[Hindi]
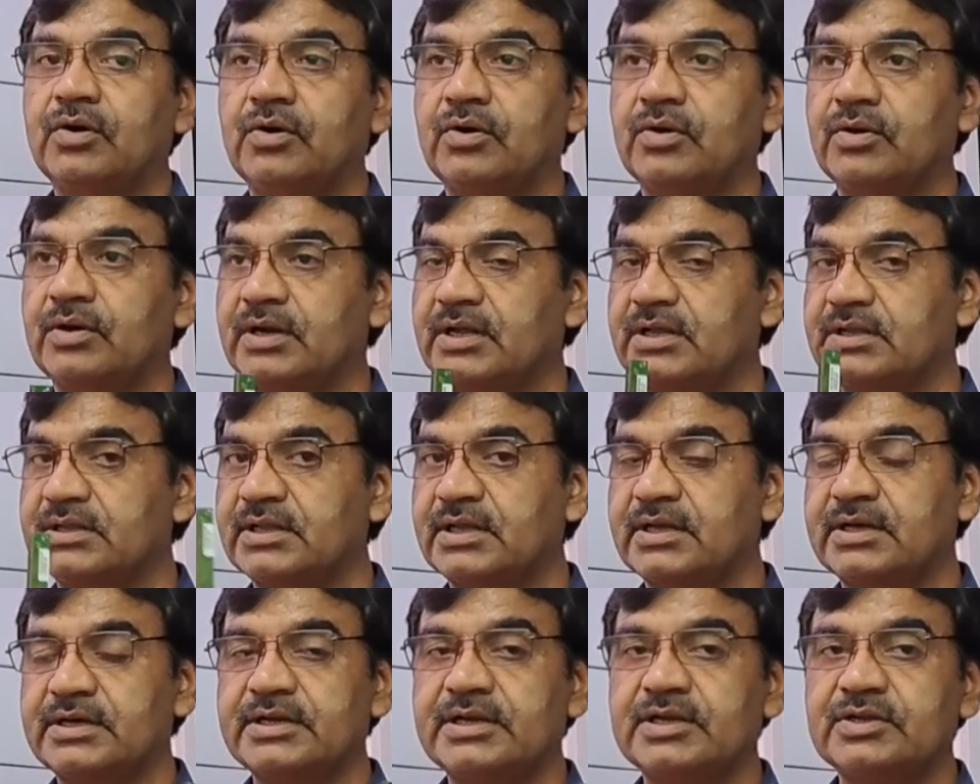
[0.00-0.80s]
और
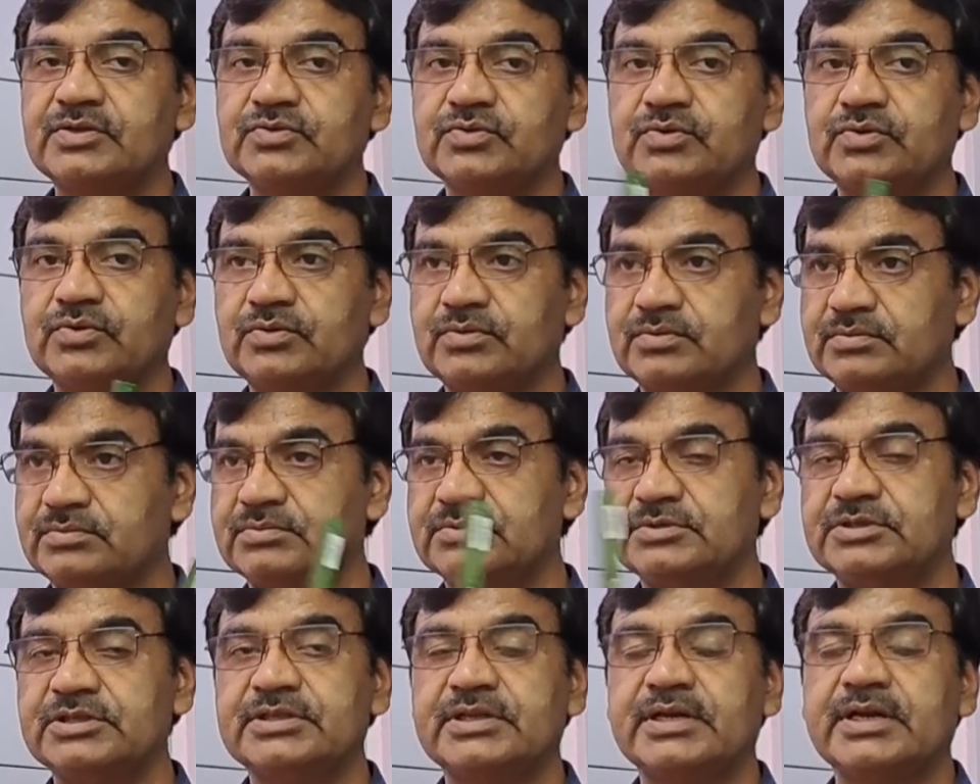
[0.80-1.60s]
अदर ये जो
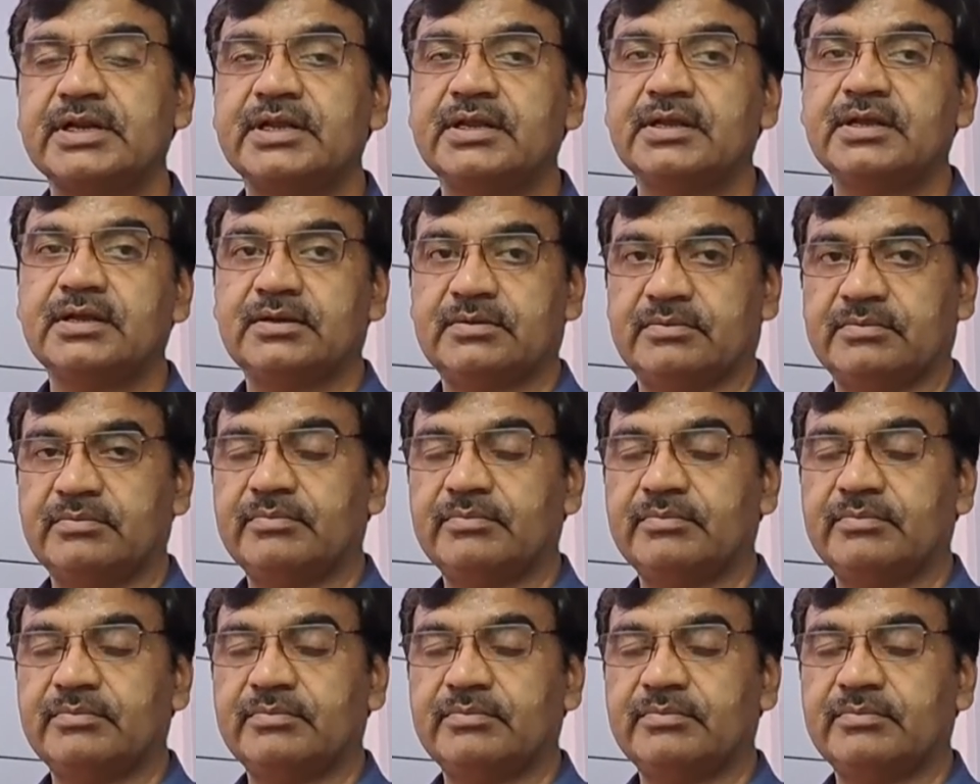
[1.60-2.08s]
जितने